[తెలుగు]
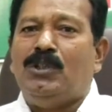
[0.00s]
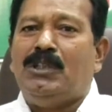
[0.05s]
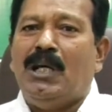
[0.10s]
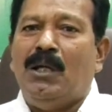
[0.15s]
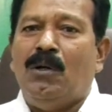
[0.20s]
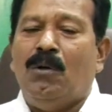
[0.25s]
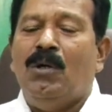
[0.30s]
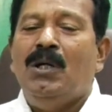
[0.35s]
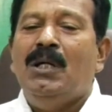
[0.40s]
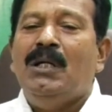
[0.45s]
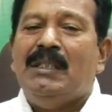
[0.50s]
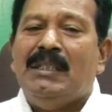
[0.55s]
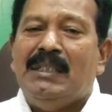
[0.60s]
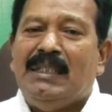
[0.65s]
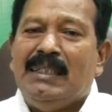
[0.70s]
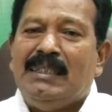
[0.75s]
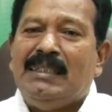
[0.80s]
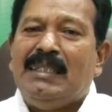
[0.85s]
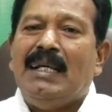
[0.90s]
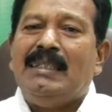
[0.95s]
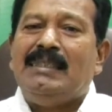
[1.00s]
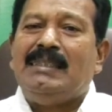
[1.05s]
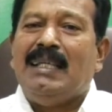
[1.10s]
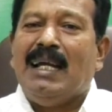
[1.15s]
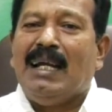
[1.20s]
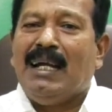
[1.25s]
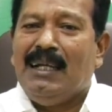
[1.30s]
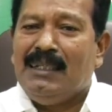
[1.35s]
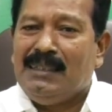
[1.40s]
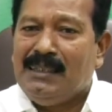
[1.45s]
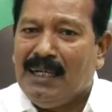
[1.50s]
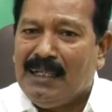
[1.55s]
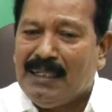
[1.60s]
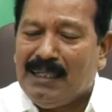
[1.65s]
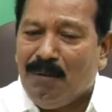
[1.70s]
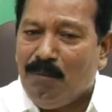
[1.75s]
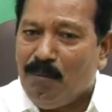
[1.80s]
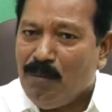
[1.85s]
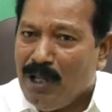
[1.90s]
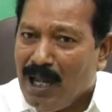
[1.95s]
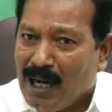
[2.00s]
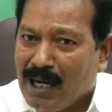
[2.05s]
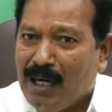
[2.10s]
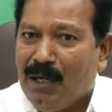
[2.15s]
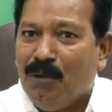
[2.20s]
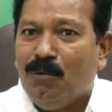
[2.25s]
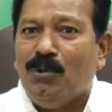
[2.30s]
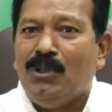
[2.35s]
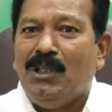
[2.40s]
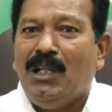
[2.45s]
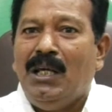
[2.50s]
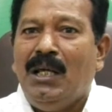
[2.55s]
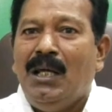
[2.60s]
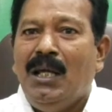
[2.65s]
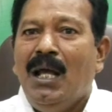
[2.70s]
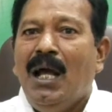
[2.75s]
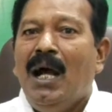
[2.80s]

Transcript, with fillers: చూశాను దిశ చట్టం ఎక్కడ ఉంది